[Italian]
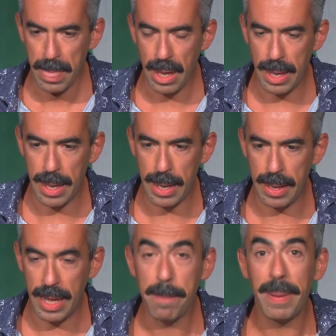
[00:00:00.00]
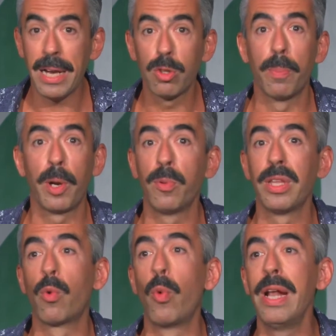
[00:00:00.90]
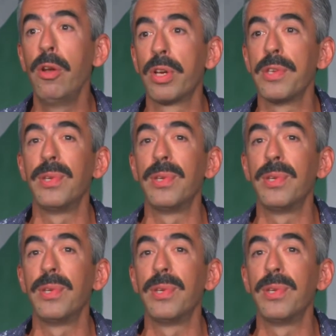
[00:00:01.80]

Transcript: eh, e parto proprio da quello che